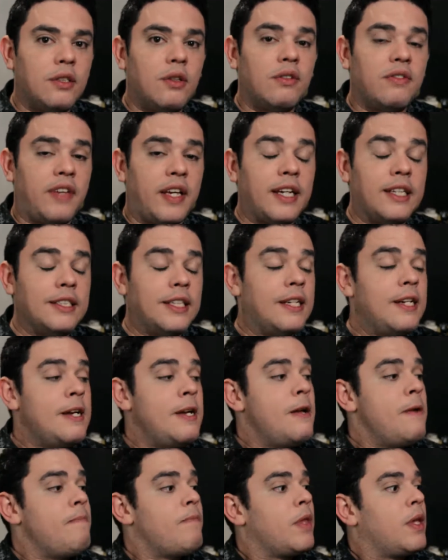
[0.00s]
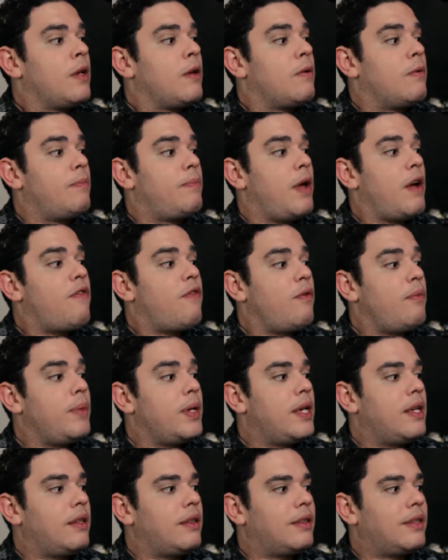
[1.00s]
e 90. Um perfume
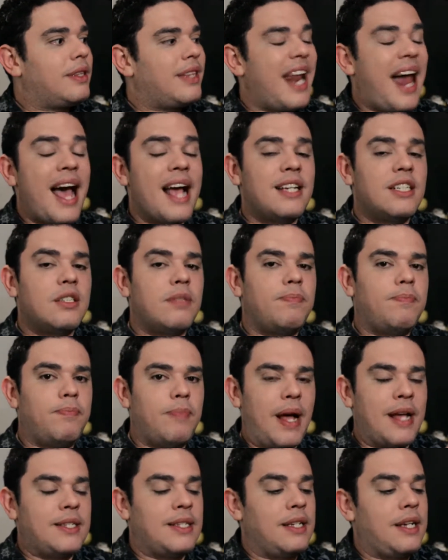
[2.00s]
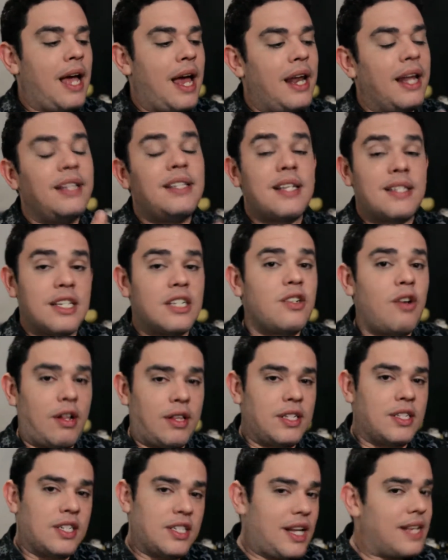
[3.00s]
que traz, assim, além dessas
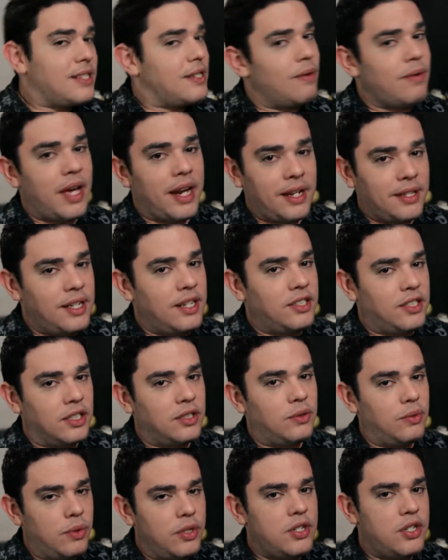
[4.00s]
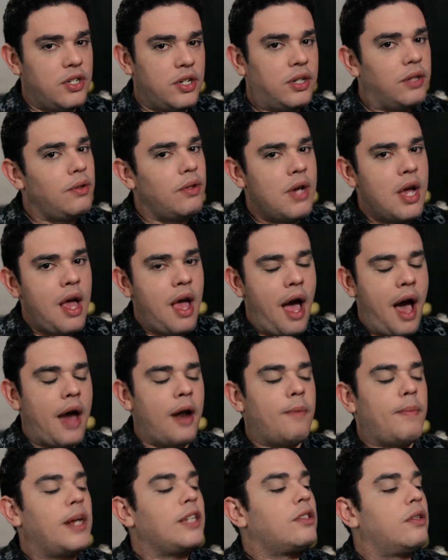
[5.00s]
notas que já são características do estilo
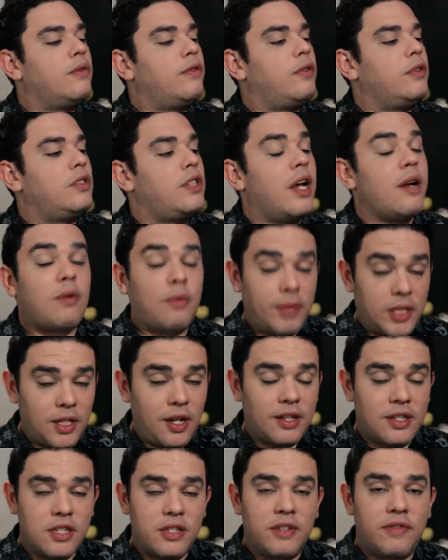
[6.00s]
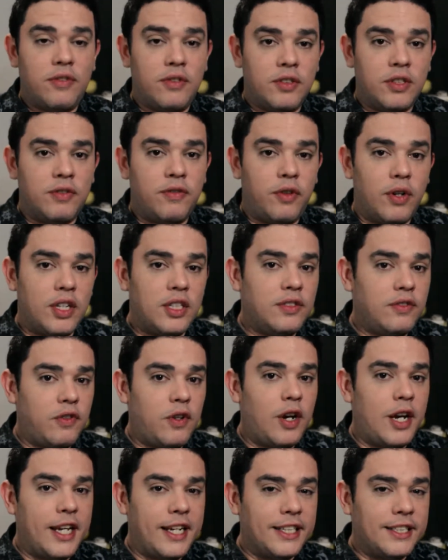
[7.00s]
aromático fugiram algumas notas de, de, folha de
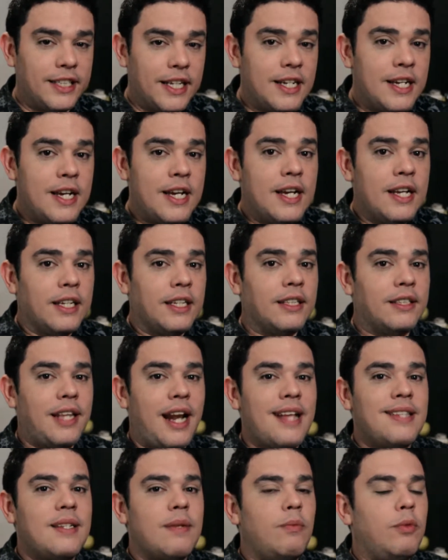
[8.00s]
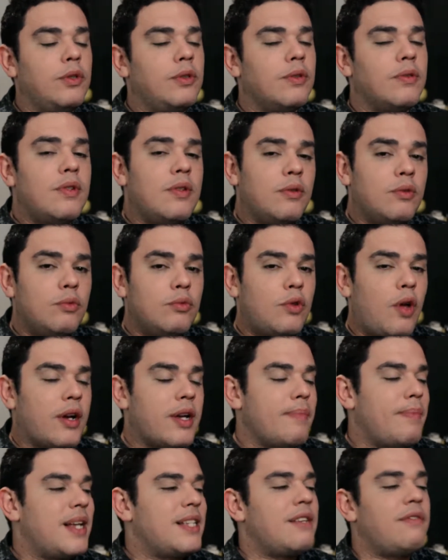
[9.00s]
violeta, que trazem muito do um
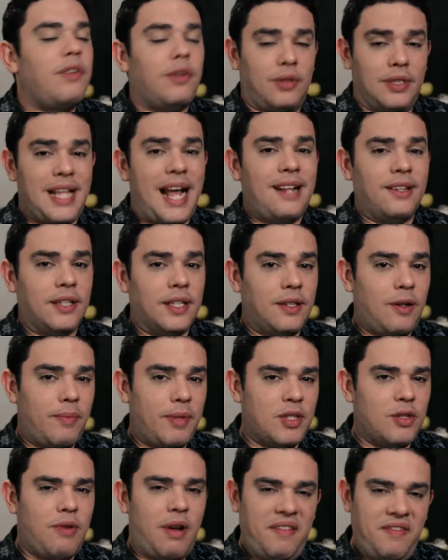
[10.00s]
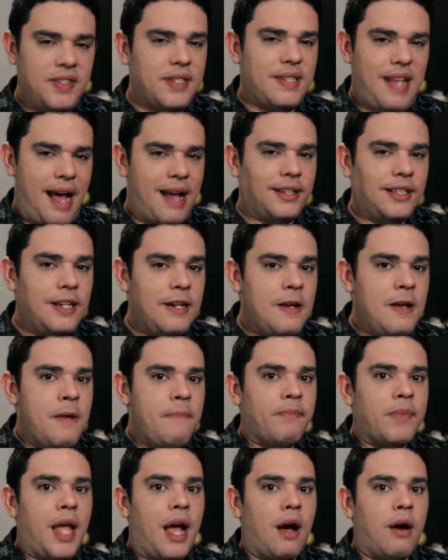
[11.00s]
toque mais aveludado, que dá uma suavizada
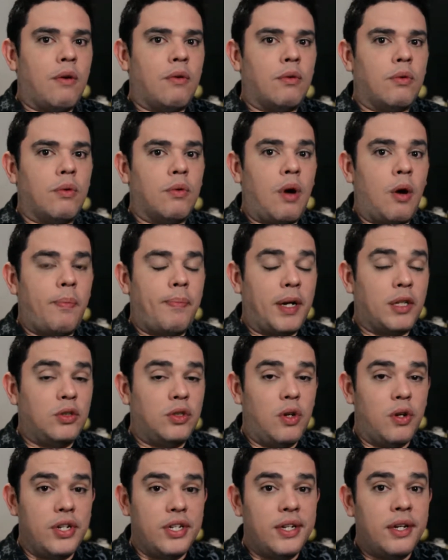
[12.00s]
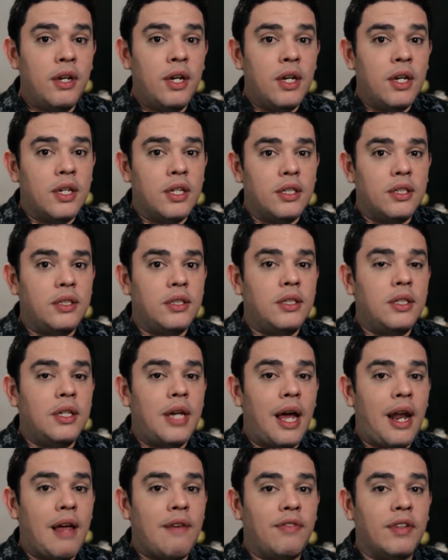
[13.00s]
ao, ao patchouli
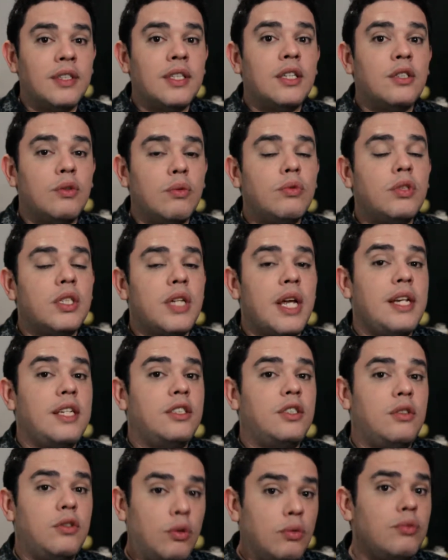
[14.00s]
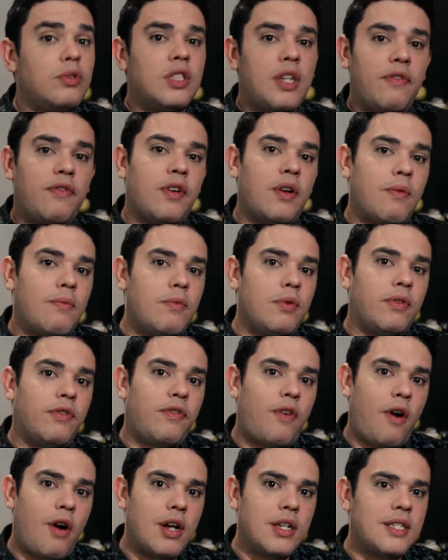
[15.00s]
e a lavanda juntos, que eles juntos já ficam muito
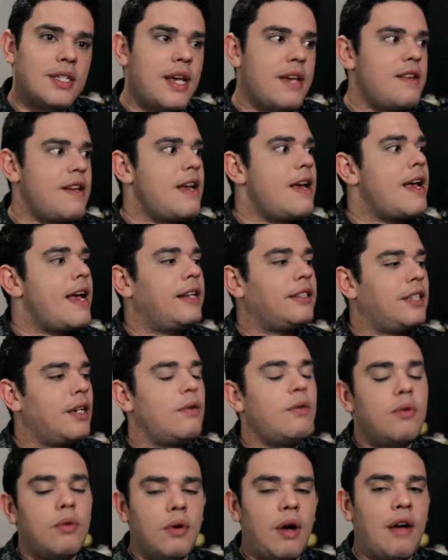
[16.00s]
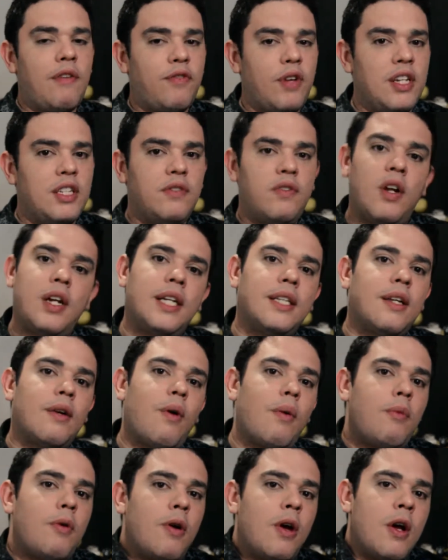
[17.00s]
fortes, e aí entra o, a folha de violeta
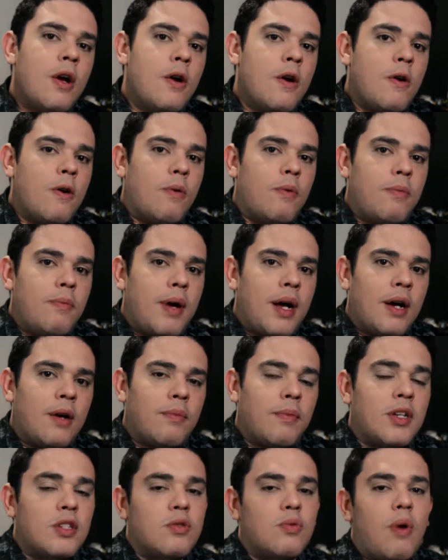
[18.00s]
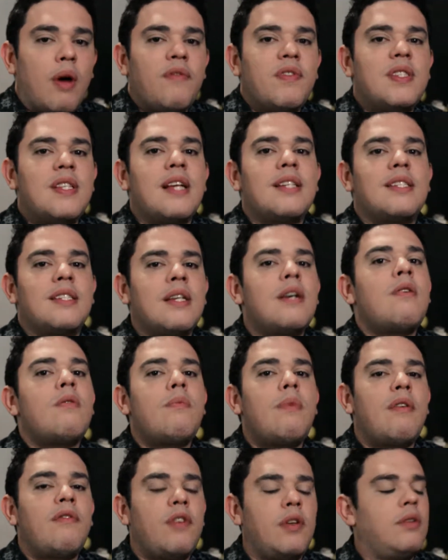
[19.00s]
como uma, uma suavização,
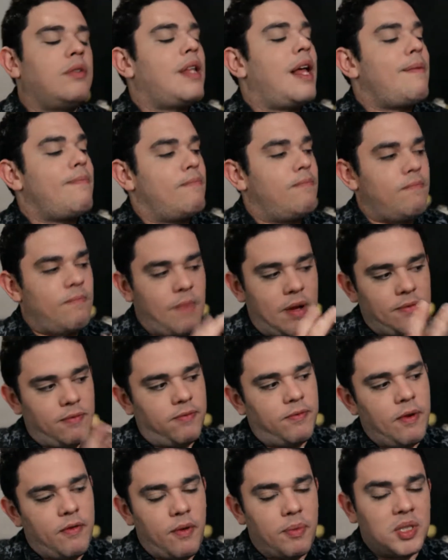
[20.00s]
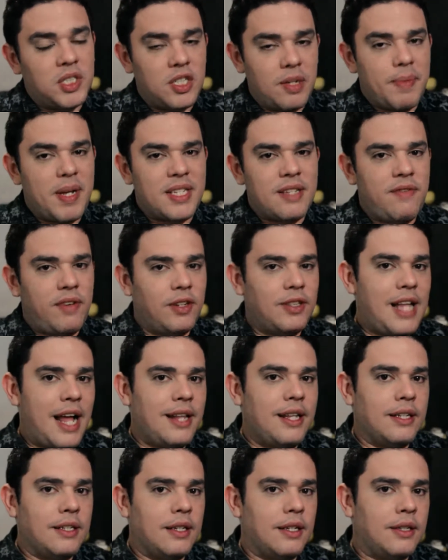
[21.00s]
uma, aveludada, uma, uma forma de deixar mais
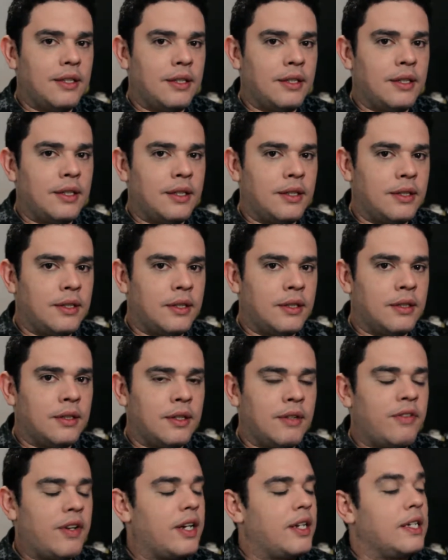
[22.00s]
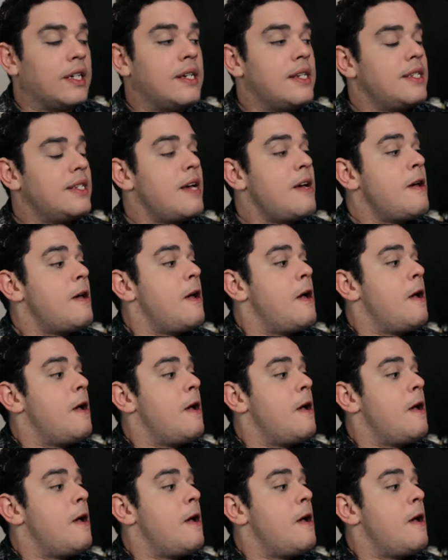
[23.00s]
aveludada a, a, a fragrância,